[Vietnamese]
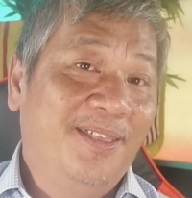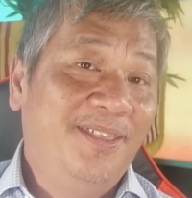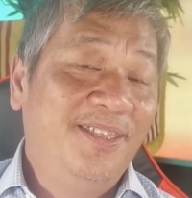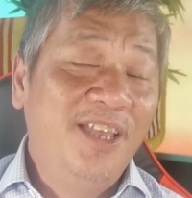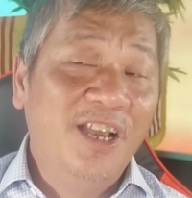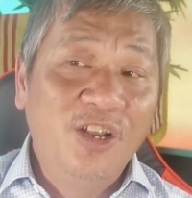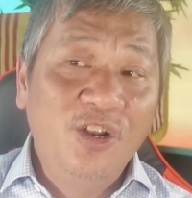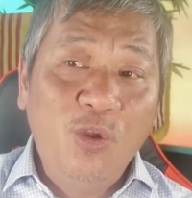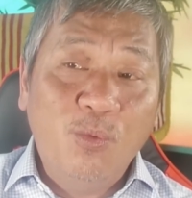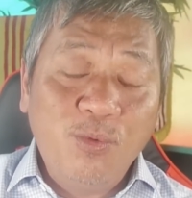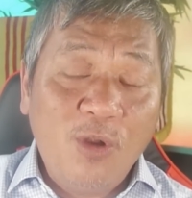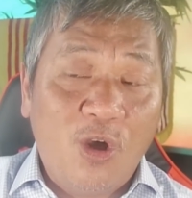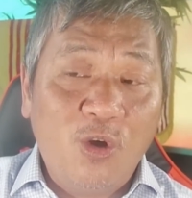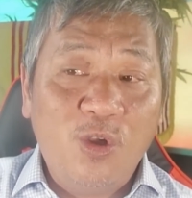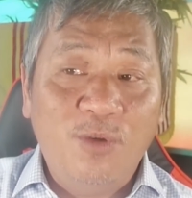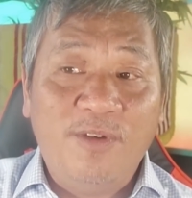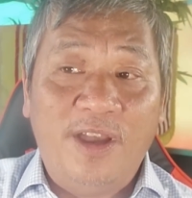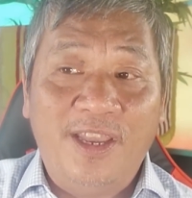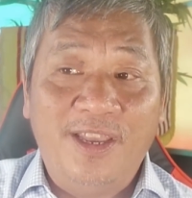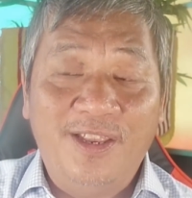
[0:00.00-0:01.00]
Nhưng lúc đó
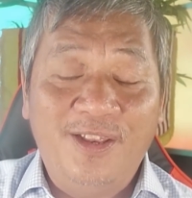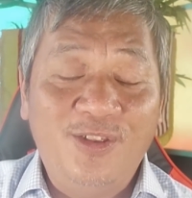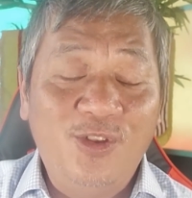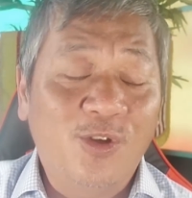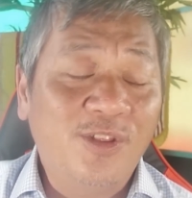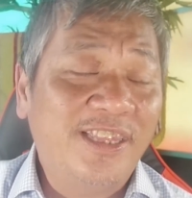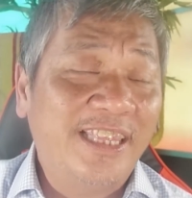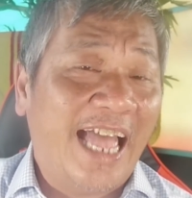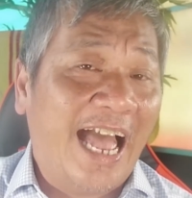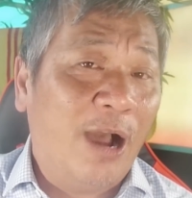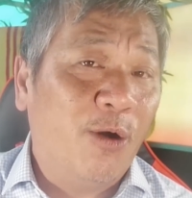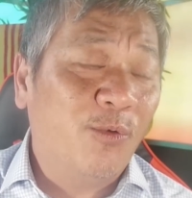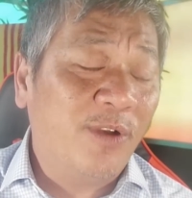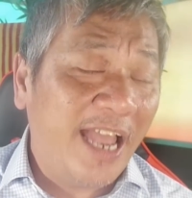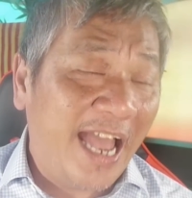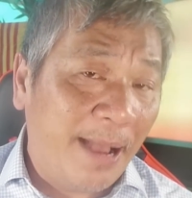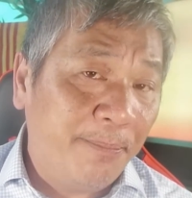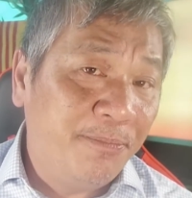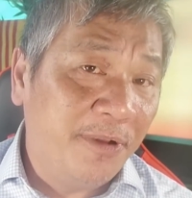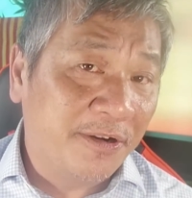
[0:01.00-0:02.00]
quý vị, nó tạo
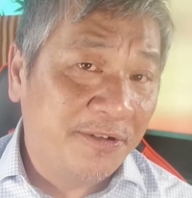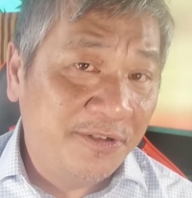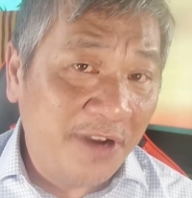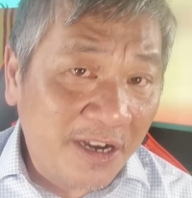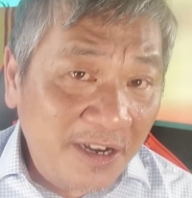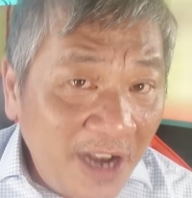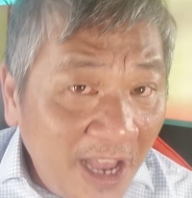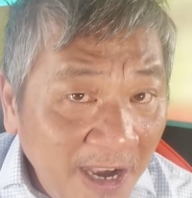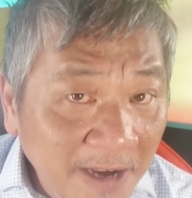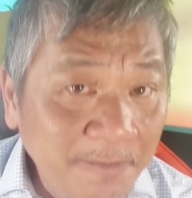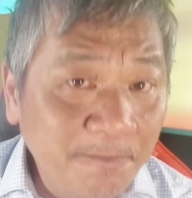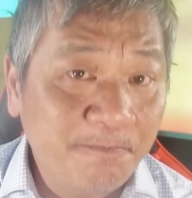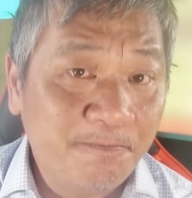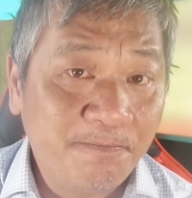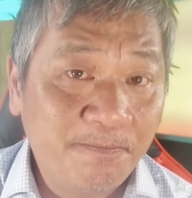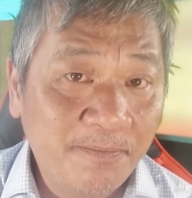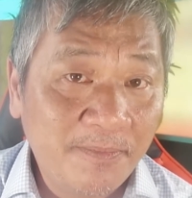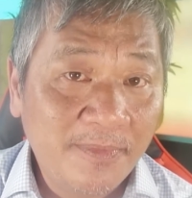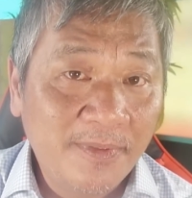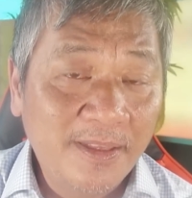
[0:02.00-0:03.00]
cái áp lực rất lớn,
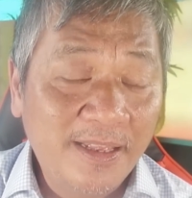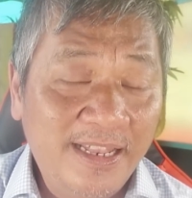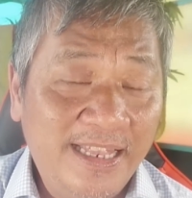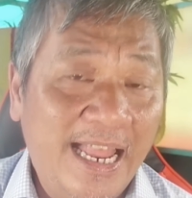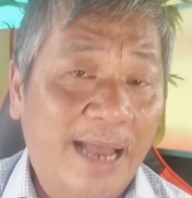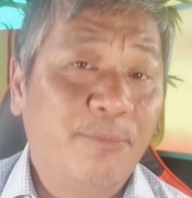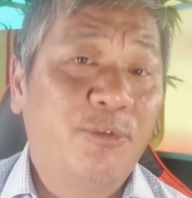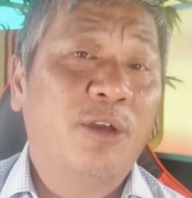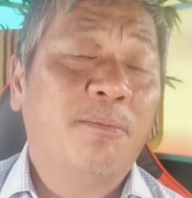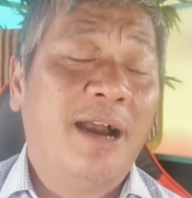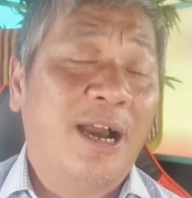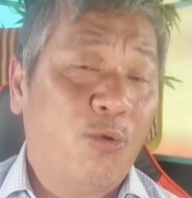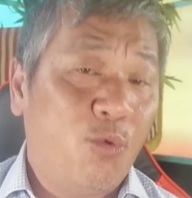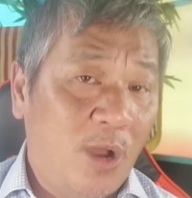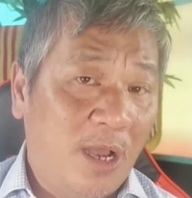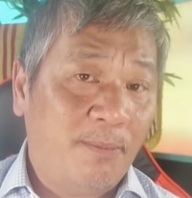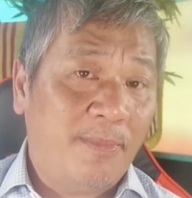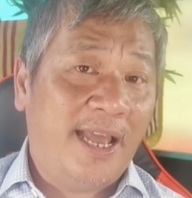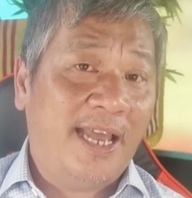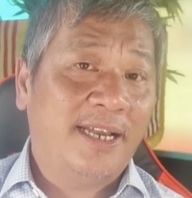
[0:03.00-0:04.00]
làm cho bà
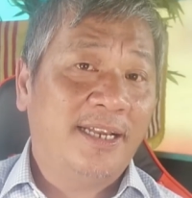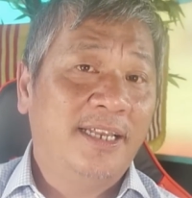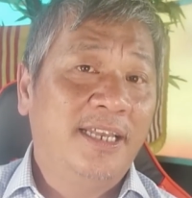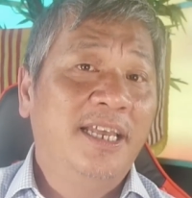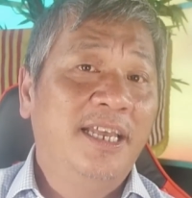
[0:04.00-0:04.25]
hoang mang.